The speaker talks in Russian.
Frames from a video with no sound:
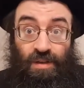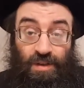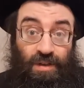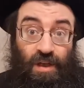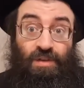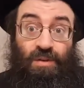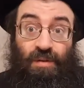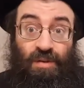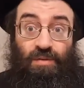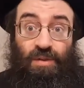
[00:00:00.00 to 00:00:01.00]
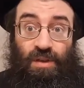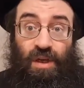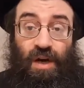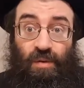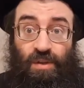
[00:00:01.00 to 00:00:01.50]
считал, что, во всяком случае,
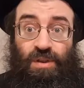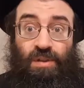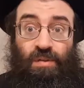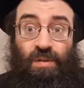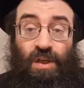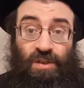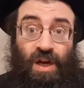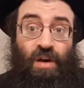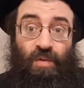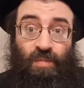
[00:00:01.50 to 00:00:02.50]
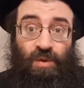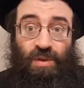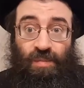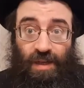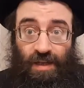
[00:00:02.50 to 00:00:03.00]
на хорошую хашгаху
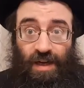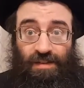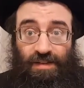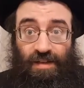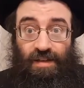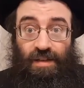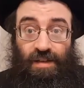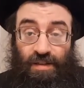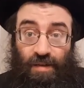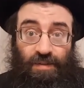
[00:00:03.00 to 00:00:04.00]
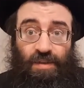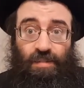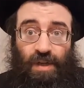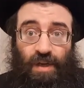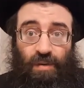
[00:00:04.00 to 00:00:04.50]
можно полагаться – там
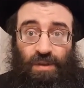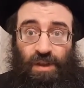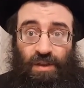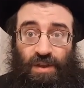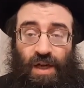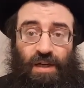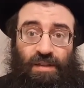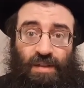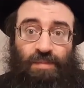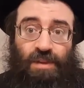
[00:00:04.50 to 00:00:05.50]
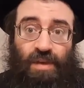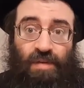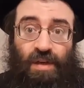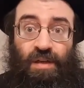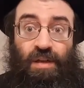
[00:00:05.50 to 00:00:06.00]
действительно была хорошая ажгаха, и сам
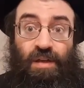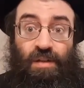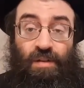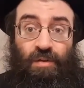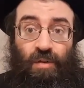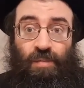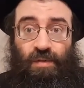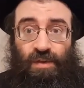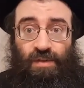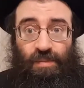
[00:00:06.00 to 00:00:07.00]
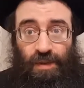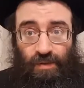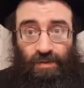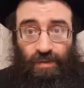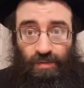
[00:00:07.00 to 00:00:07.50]
человек, никто бы его не
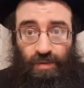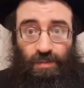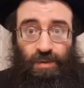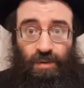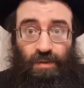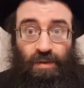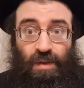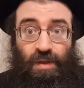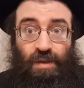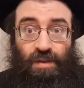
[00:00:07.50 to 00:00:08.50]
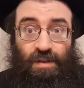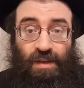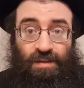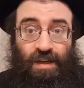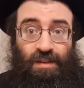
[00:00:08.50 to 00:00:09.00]
заподозрил в том, что он
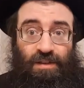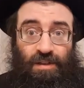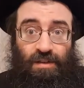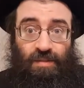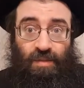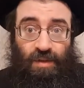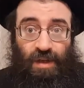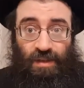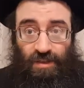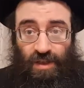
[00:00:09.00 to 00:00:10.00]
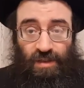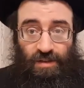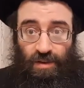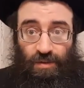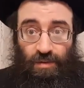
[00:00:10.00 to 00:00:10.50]
недостаточно соблюдает
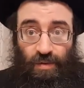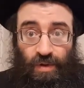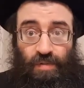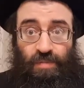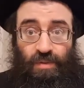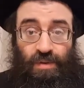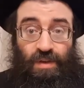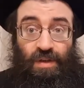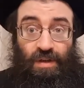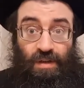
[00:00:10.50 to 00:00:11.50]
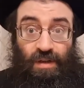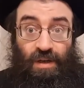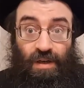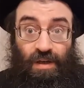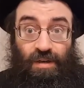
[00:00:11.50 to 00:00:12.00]
кошерность или что другим будет
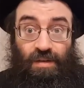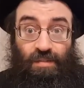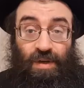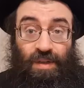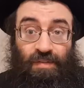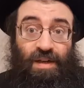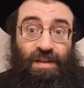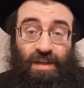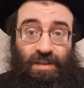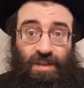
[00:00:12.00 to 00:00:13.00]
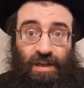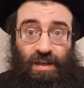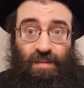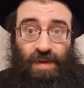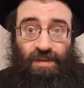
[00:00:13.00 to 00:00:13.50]
э, продавать
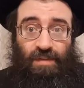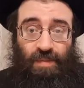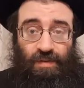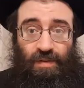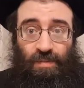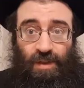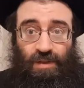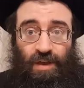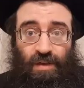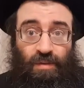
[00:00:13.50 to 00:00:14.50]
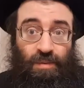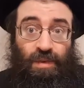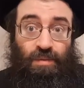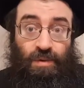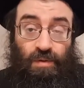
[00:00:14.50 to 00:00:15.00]
некошерное мясо под видом кошерного,
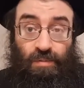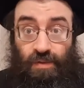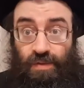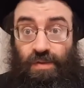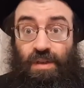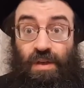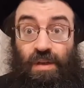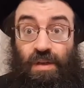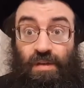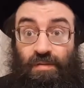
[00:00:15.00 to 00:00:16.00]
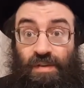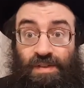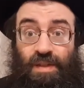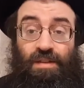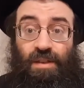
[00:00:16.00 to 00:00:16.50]
потому что он был действительно во
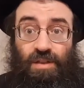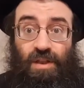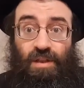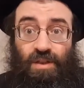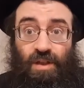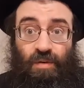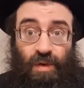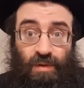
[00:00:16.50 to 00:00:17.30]
всех отношениях человек, у